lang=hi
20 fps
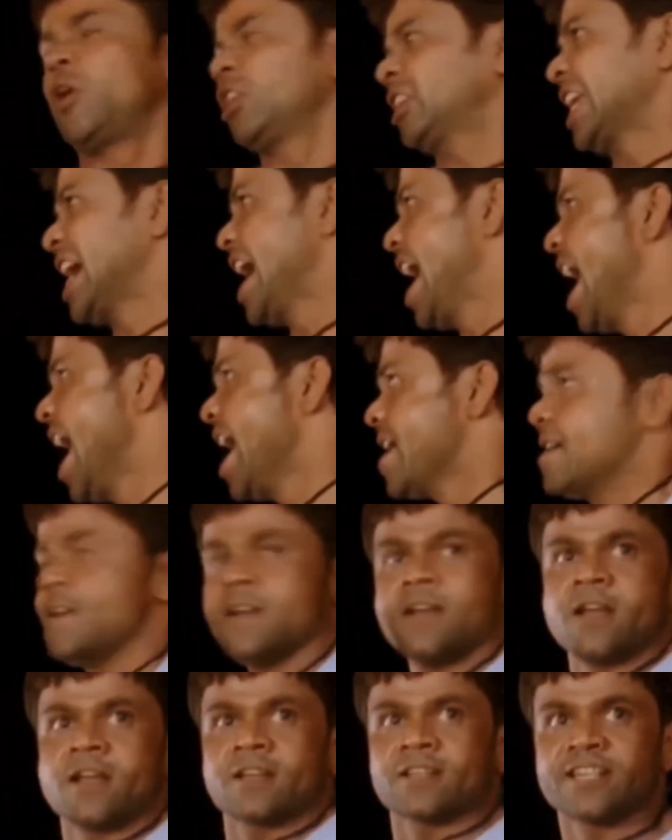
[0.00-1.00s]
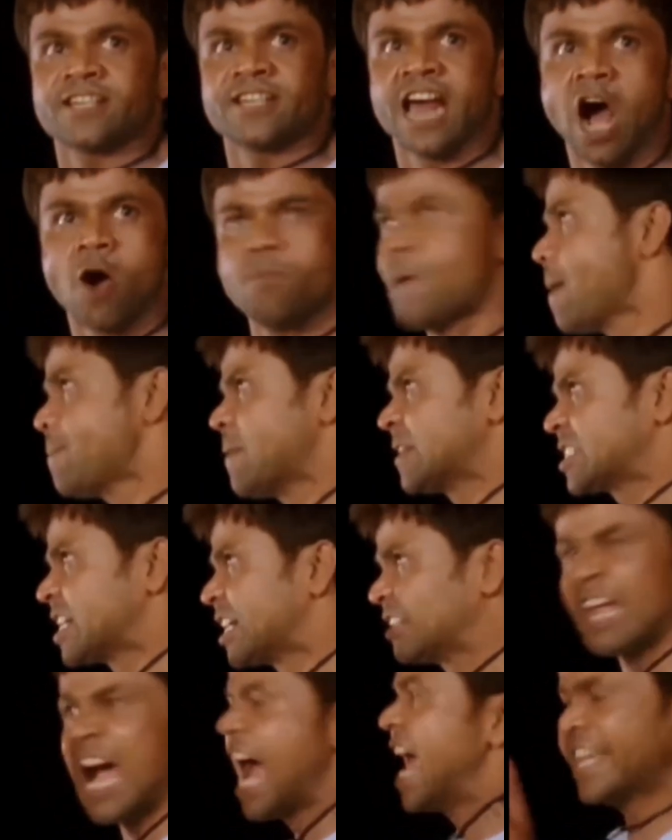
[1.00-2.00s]
तो बोलते हैं हाँ। कि नाव वापस
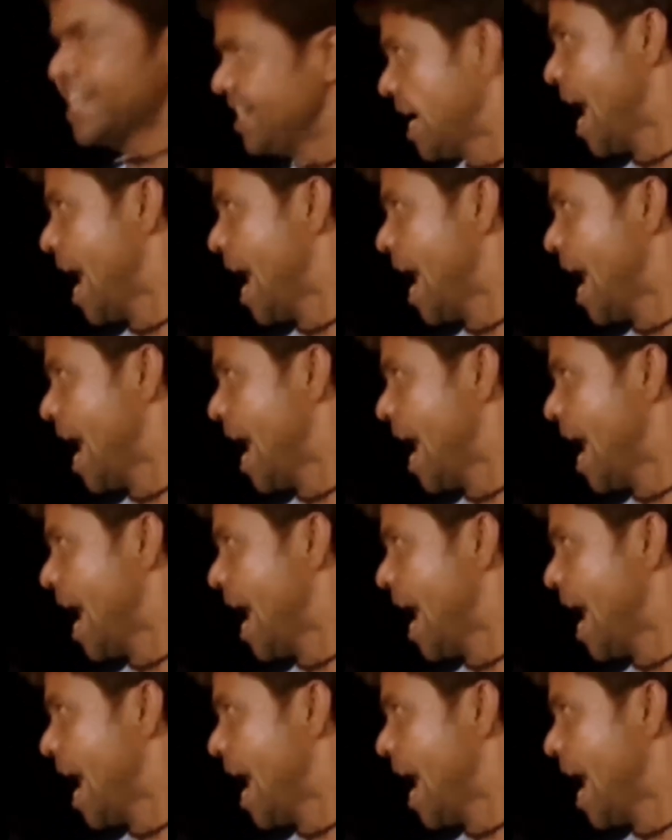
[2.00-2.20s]
करता है